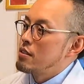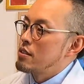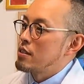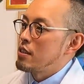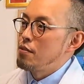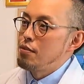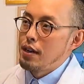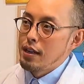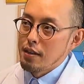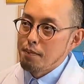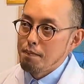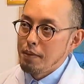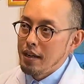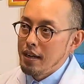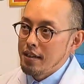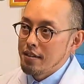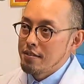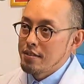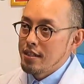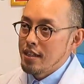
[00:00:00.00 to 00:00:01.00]

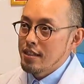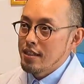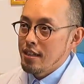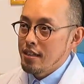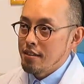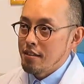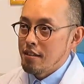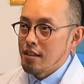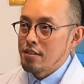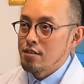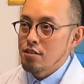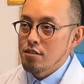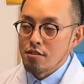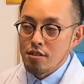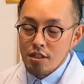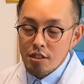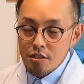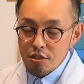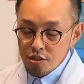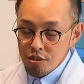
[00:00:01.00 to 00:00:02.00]
サファリパークであったりとか、ちょっと
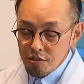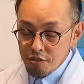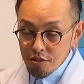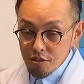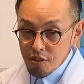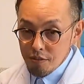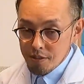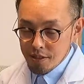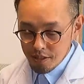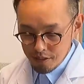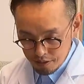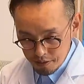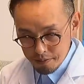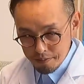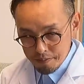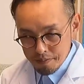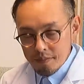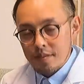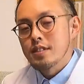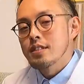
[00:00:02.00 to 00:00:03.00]
肉食動物の